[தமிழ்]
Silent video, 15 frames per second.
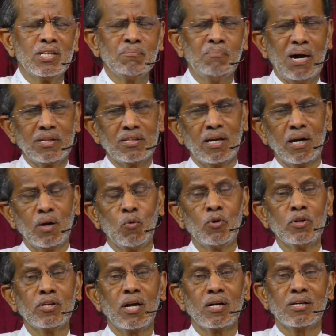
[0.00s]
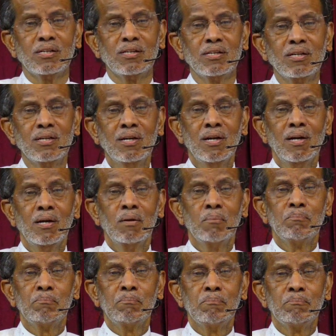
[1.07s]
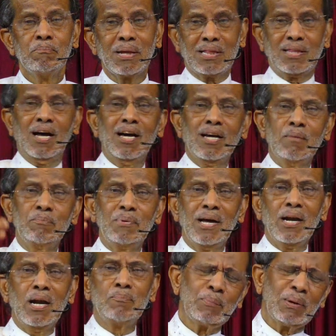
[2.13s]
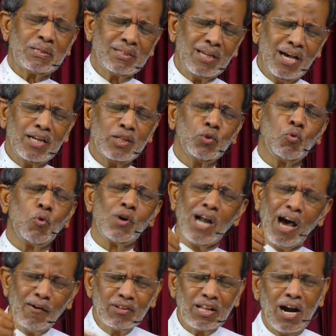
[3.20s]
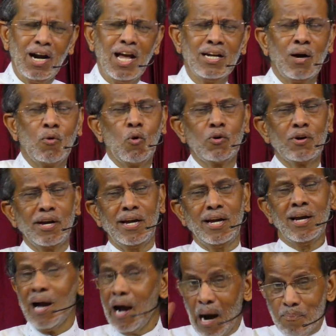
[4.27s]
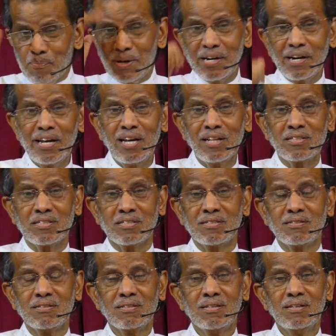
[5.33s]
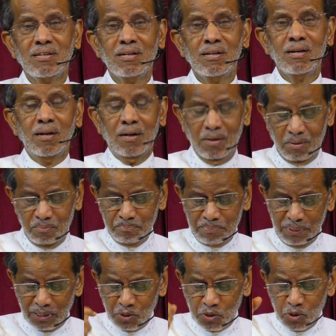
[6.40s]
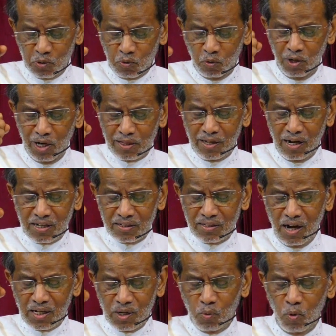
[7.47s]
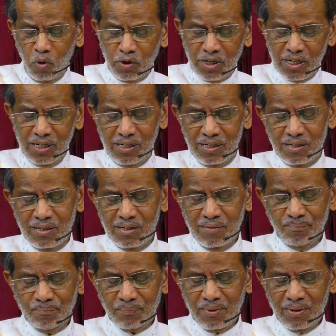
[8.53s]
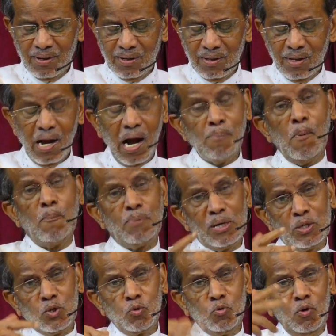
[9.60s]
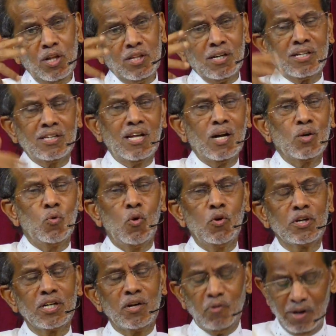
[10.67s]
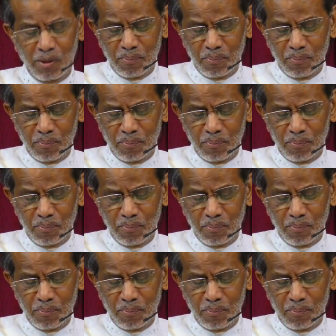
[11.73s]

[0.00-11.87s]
இந்த மாரதானில் ஓடுகிறார்கள் பத்தாயிரம் பேரில் பத்தாயிரத்தி ஒன்றாவது ஆளாக நான் ஓடினேன் அப்படி கிடையாது பெற்றுக்கொள்ளத்தக்கதாக ஓடுங்கள் அப்போ பெற்றுக்கொள்ளத்தக்கதாக ஓடுகிறவர்கள்